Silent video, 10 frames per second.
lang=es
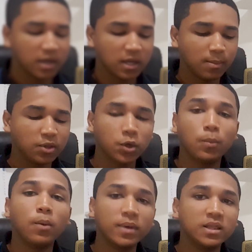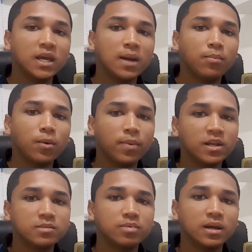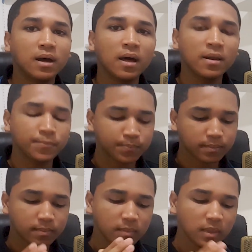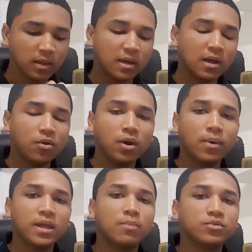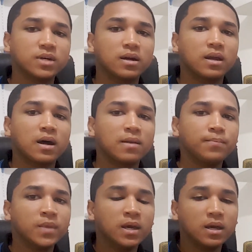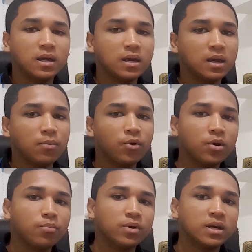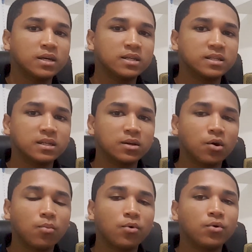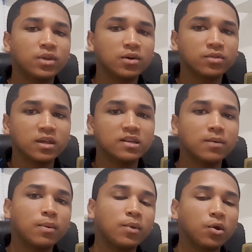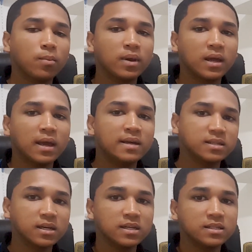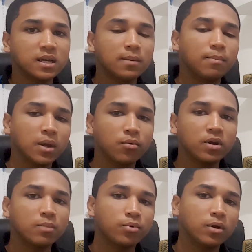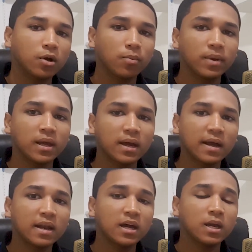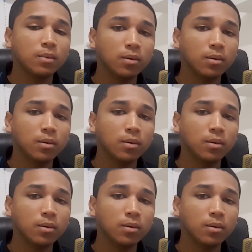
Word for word: y me tomo mi tiempo para explicar eh, lo que vayamos a crear. Eh, bueno, pues como ya ustedes saben, mi nombre es Cristian, vivo en República Dominicana y mi